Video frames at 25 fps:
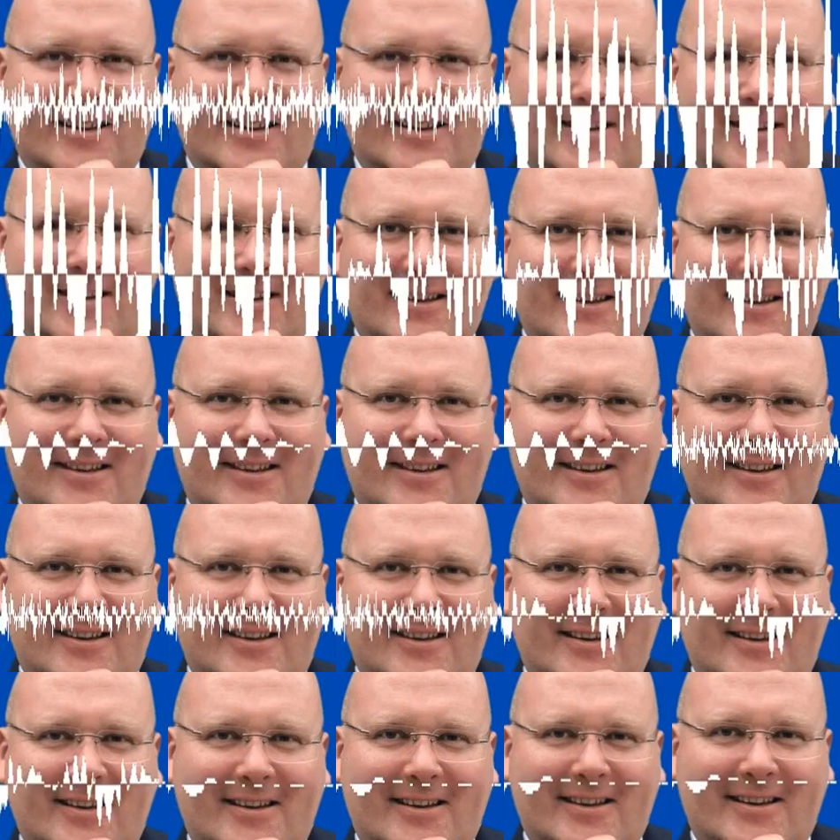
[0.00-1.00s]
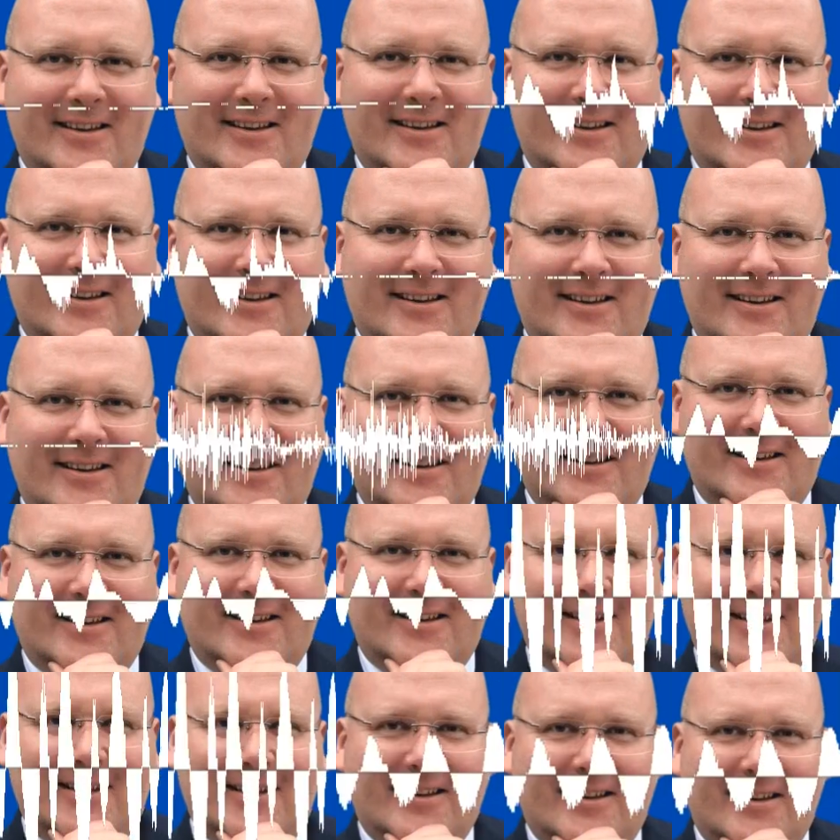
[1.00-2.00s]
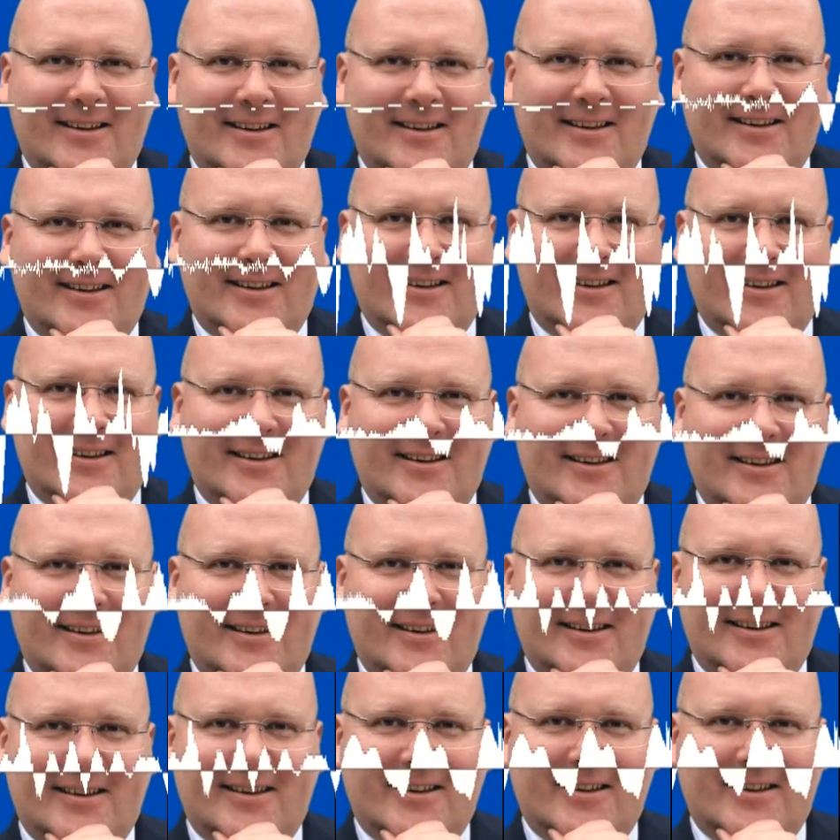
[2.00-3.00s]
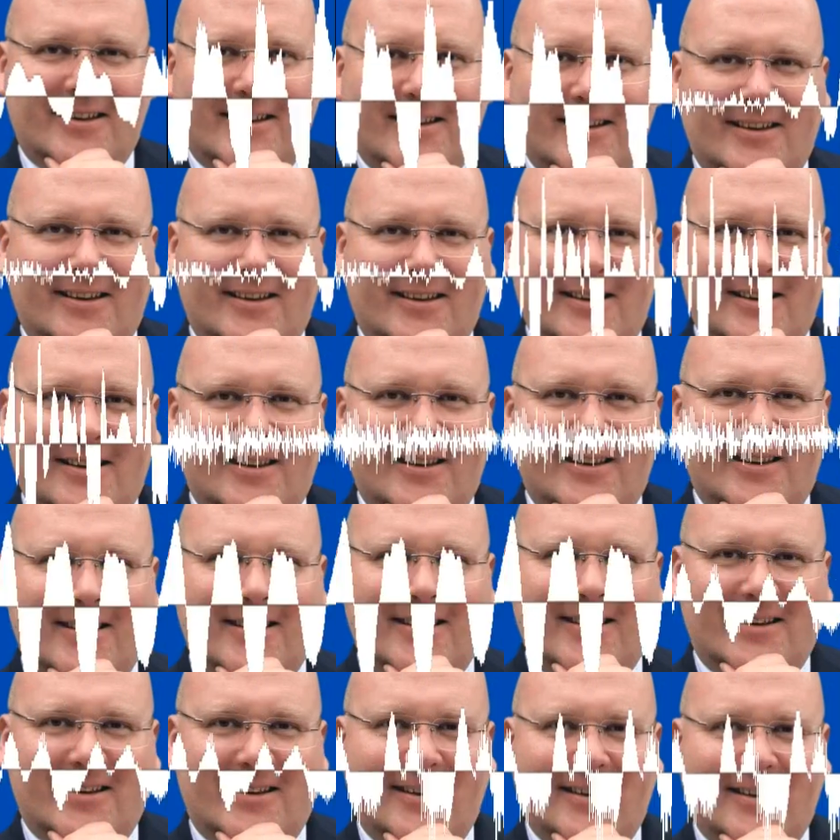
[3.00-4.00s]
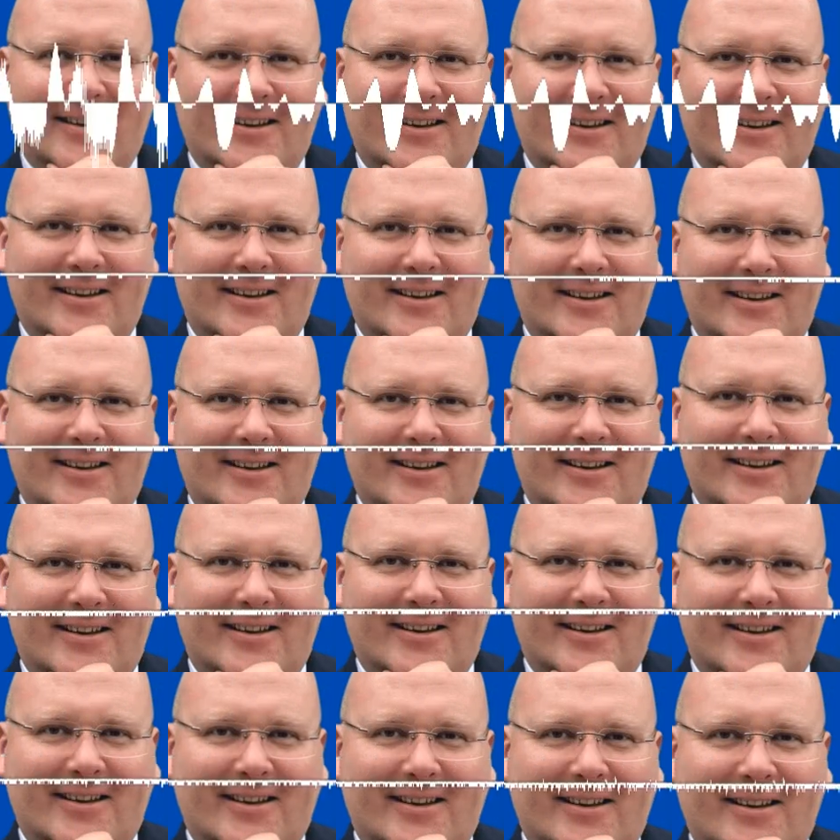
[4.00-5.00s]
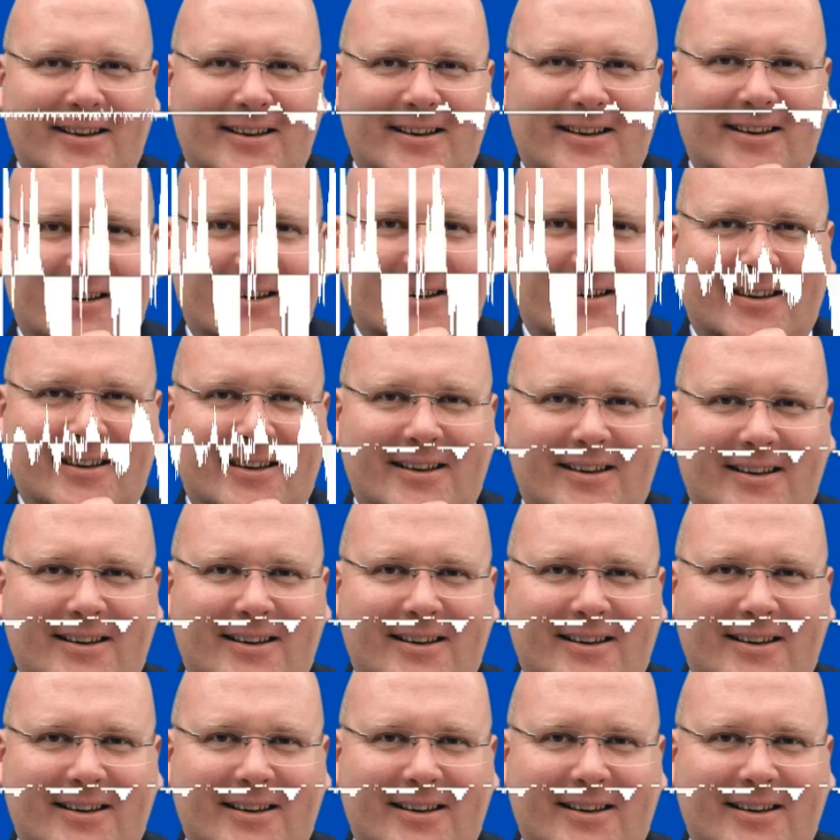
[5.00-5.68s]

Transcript: vorantreiben. Das ist ja deren Thema, verstehen Sie? Also die machen das sowieso. Und damit das